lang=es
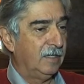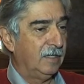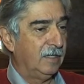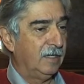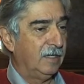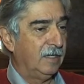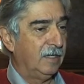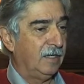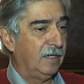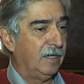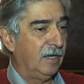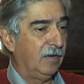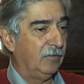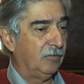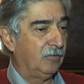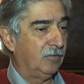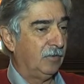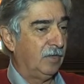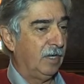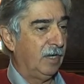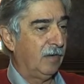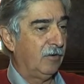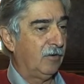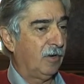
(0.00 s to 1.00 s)
eh,
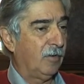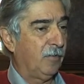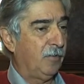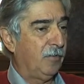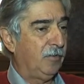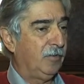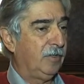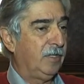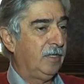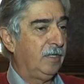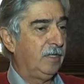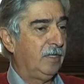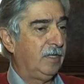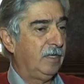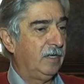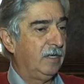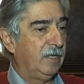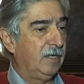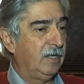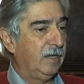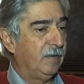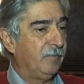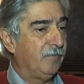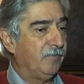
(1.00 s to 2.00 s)
autoridades
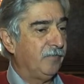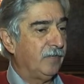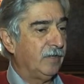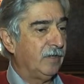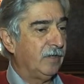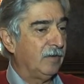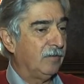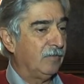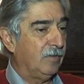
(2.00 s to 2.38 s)
correspondientes mm,